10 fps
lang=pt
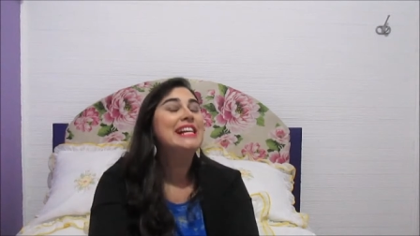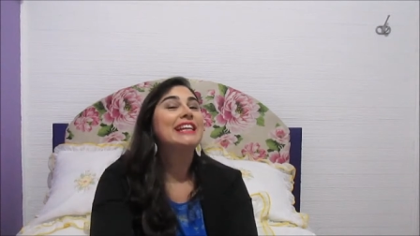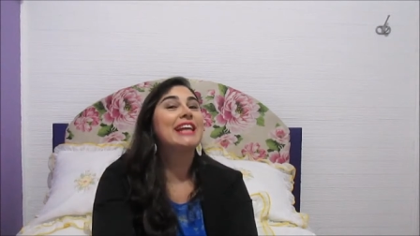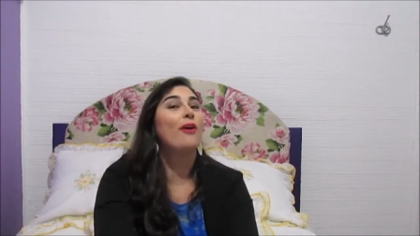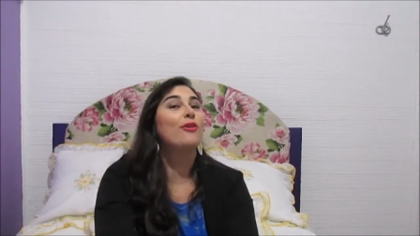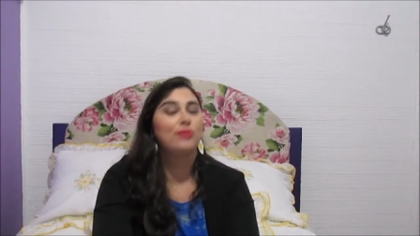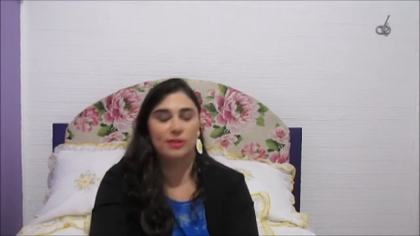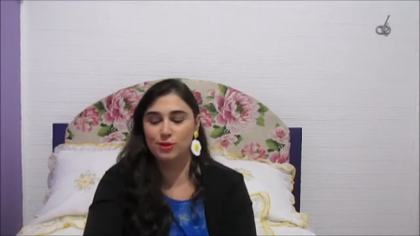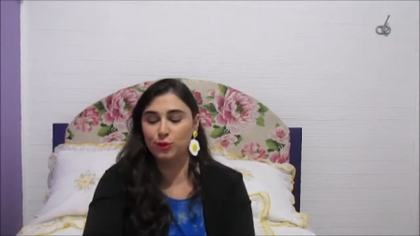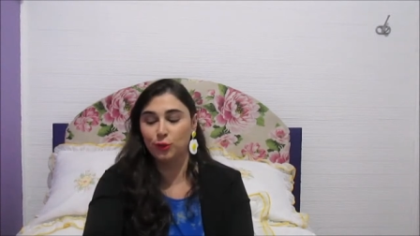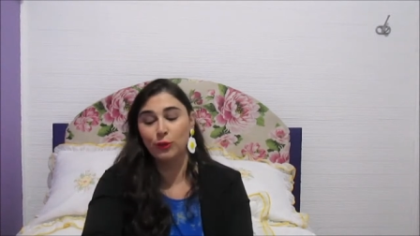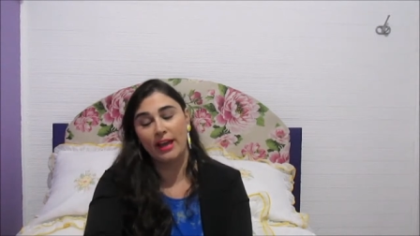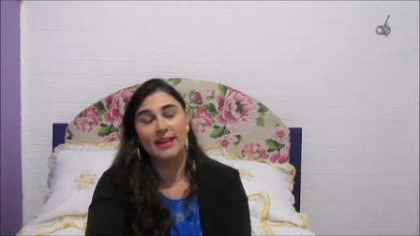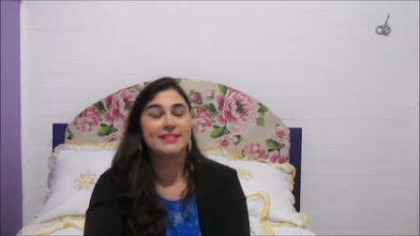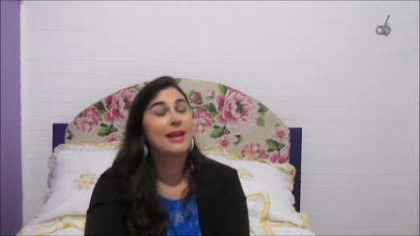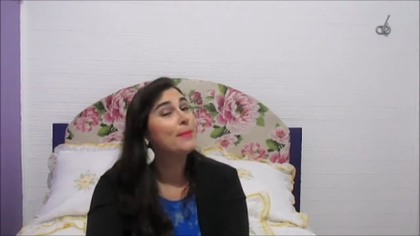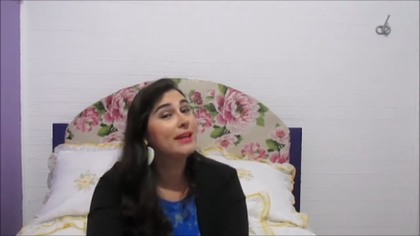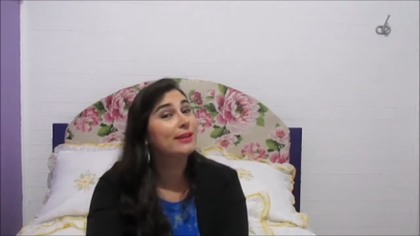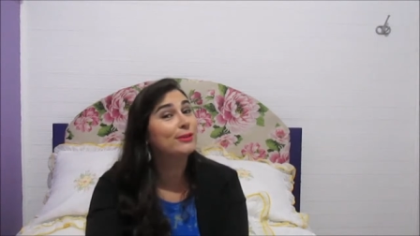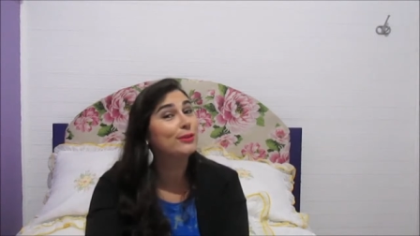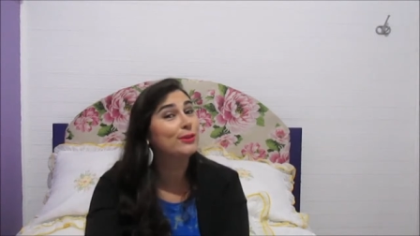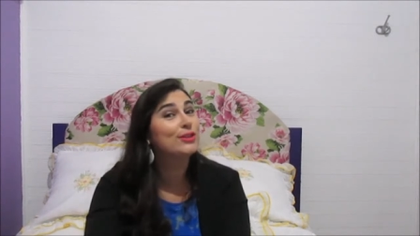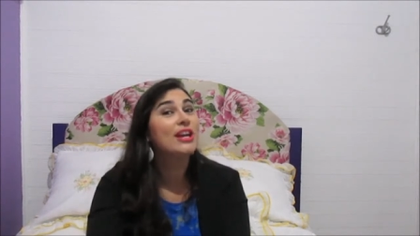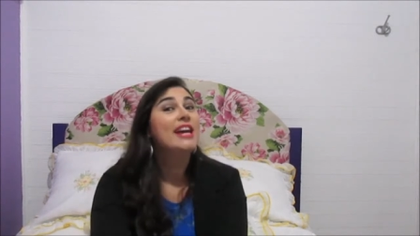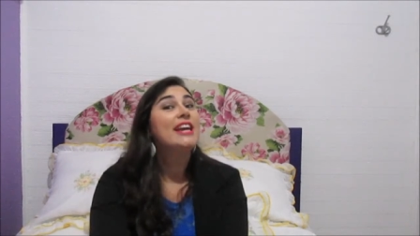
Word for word: que é o vídeo do Recebidos.